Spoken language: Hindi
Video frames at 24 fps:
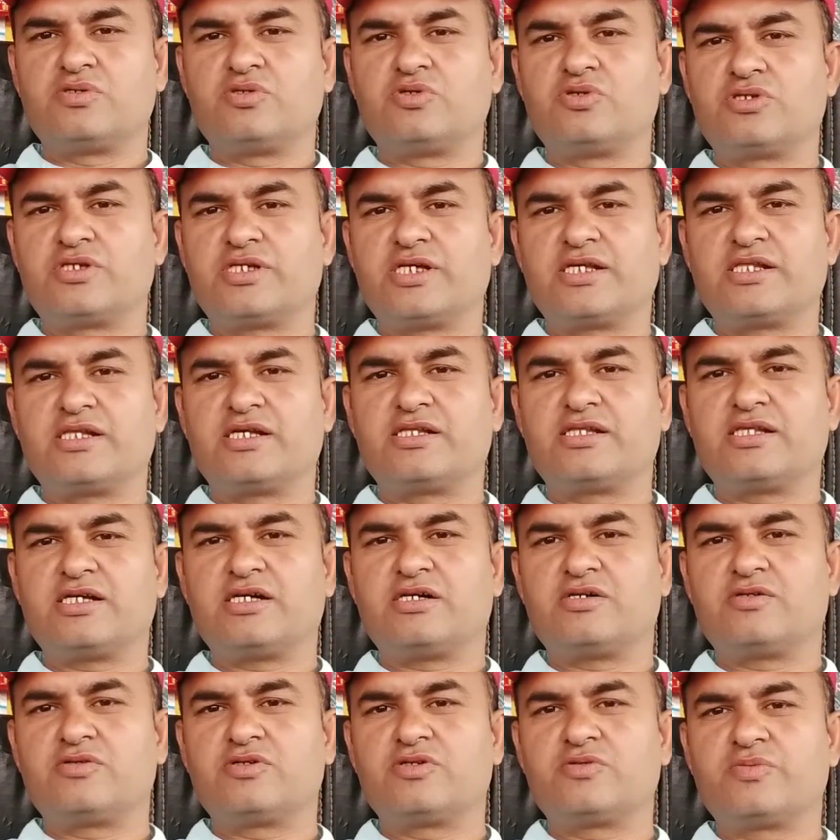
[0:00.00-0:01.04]
जो चैनल था
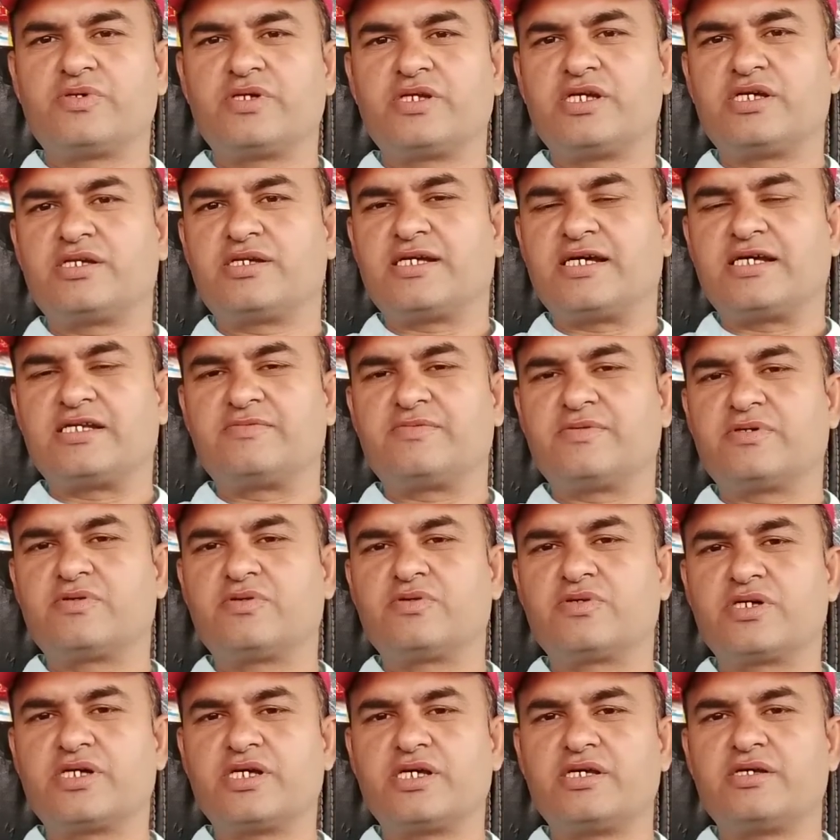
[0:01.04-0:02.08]
उस पर ये ट्रांसफर
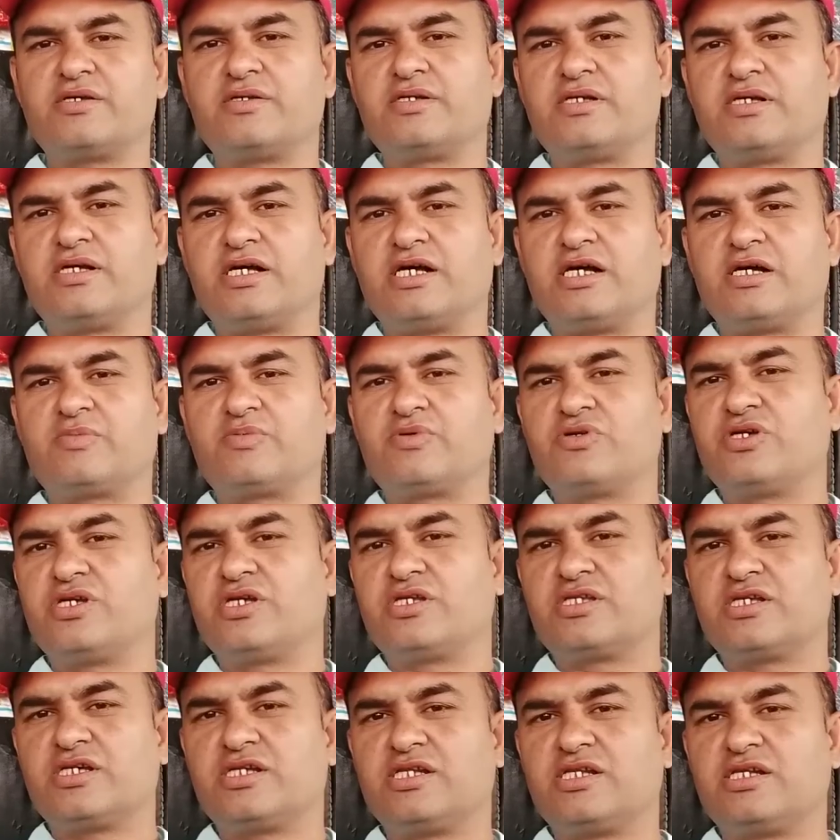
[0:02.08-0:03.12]
हो गए आपको ये
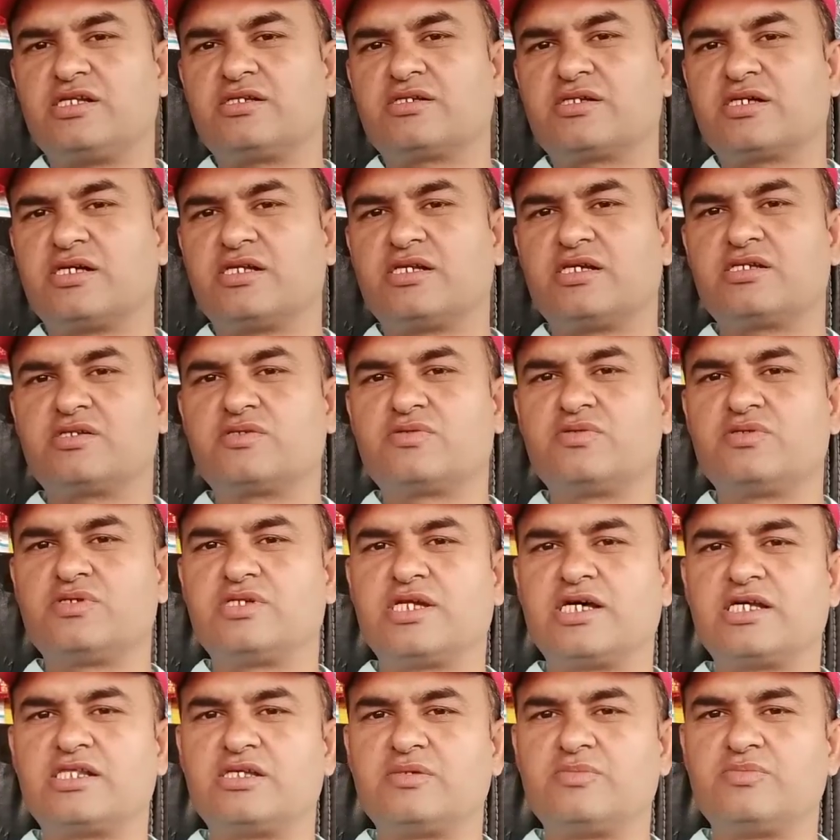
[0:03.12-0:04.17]
चैनल कलश
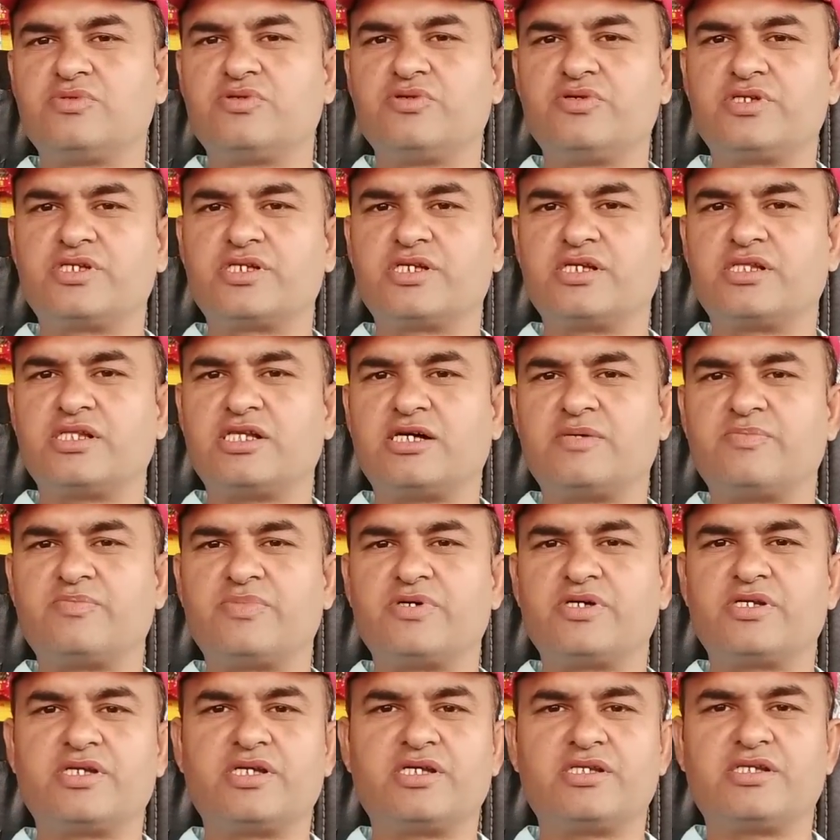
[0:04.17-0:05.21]
गुजराती मूवीज के नाम
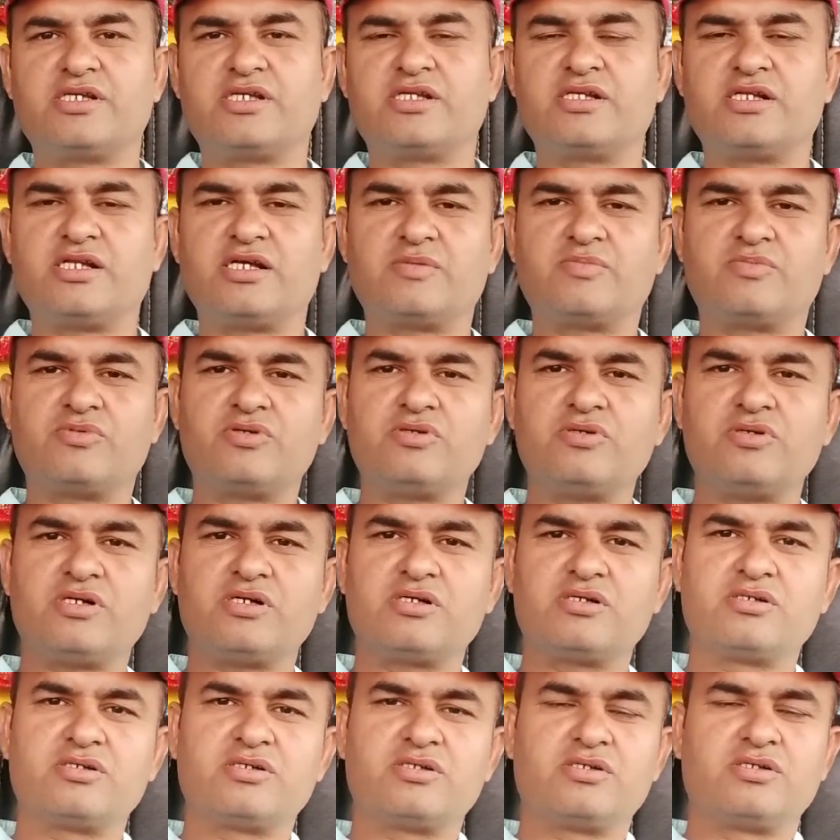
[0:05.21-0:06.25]
पर ये चैनल आपको
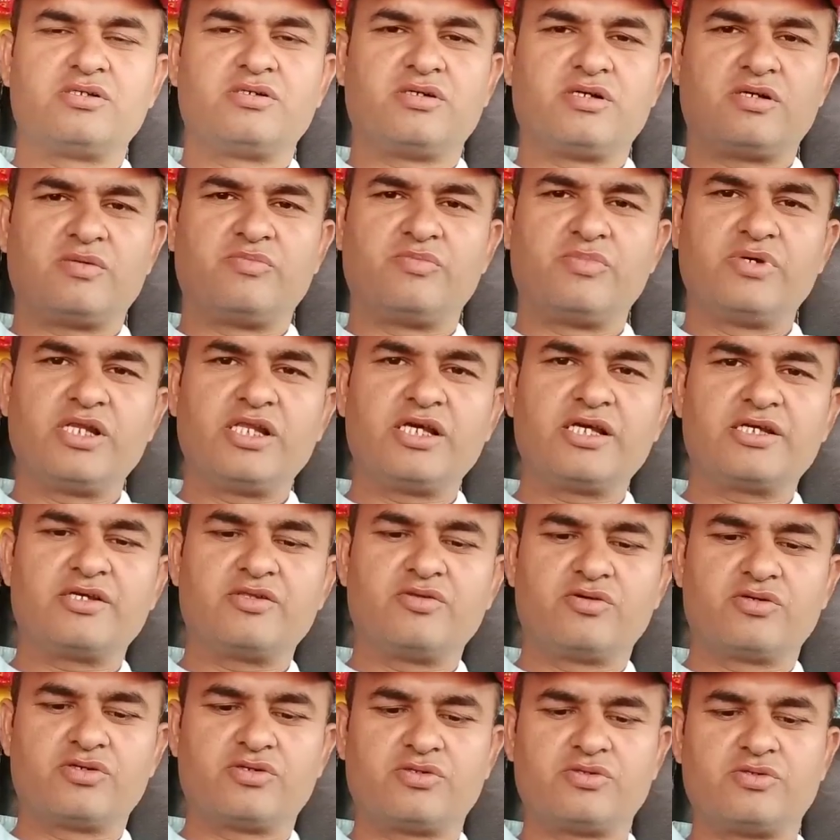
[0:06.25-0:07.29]
मिलेगी
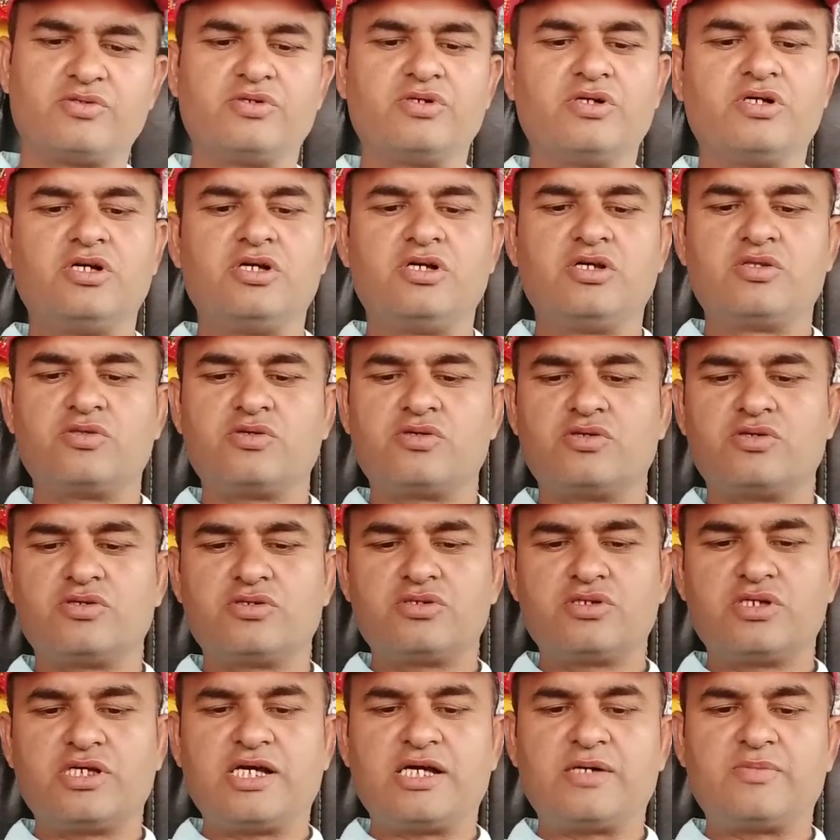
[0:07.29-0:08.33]
दोस्तों तो
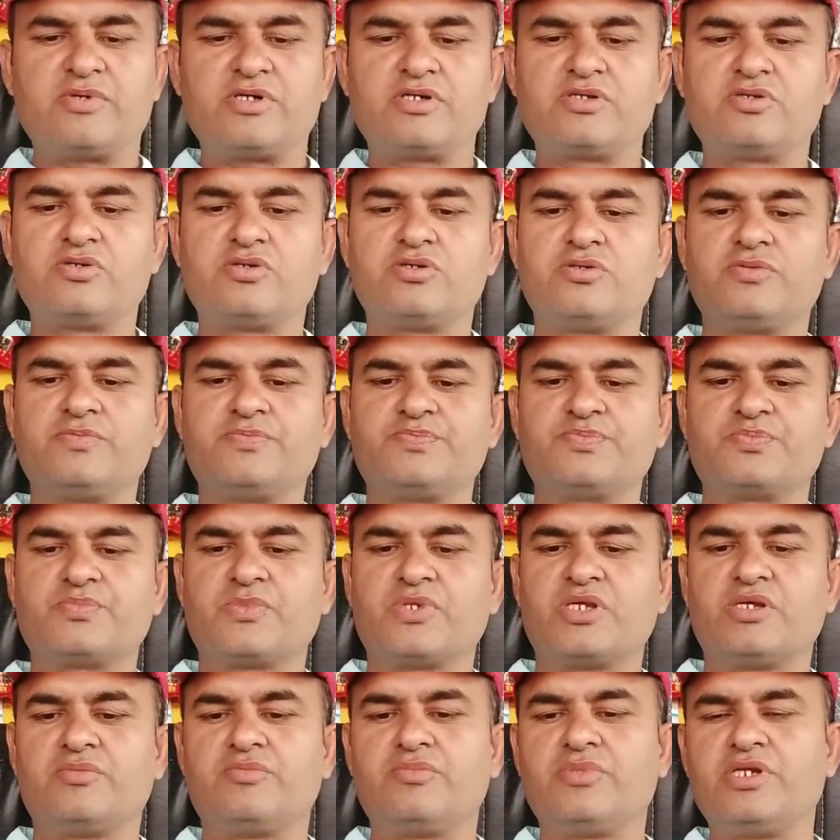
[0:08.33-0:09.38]
दोस्तों यहाँ पर जो
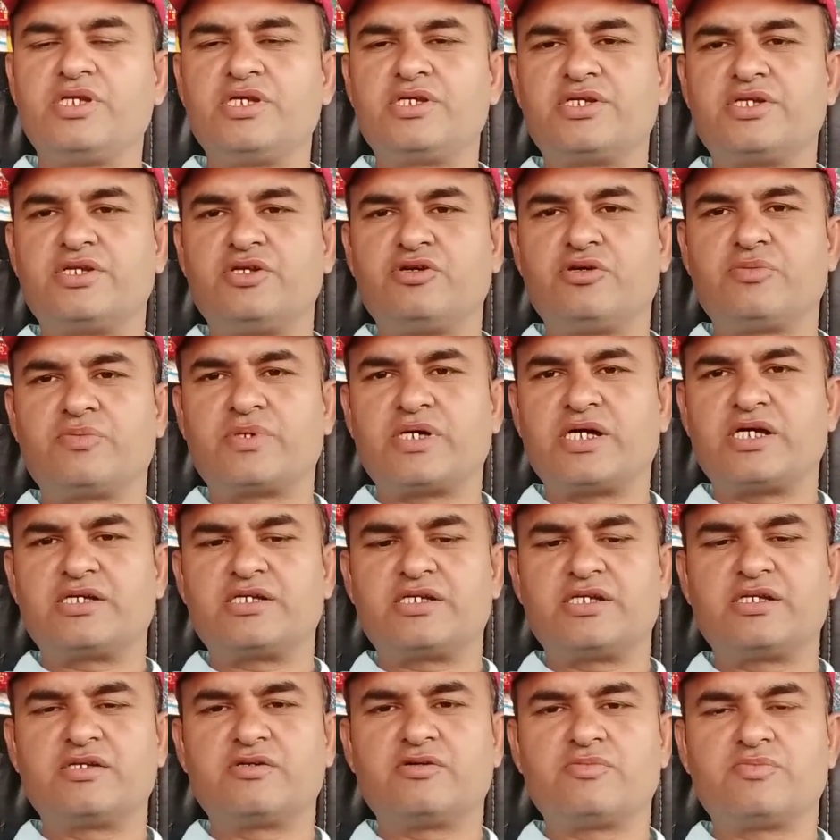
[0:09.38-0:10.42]
मिनिस्ट्री ऑफ
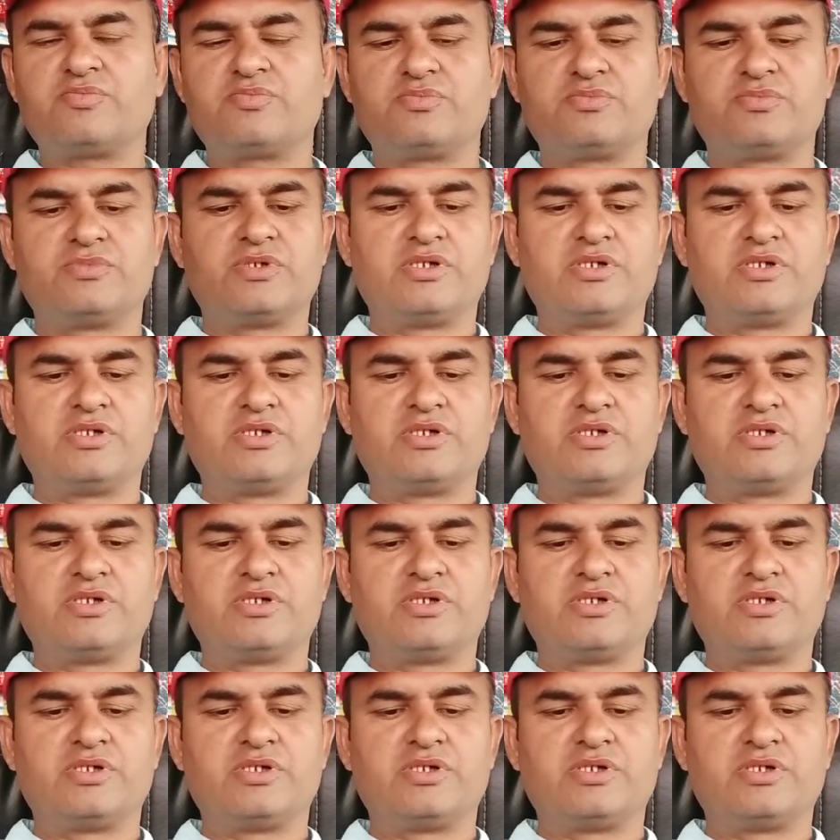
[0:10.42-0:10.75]
कास्टिंग ऑफ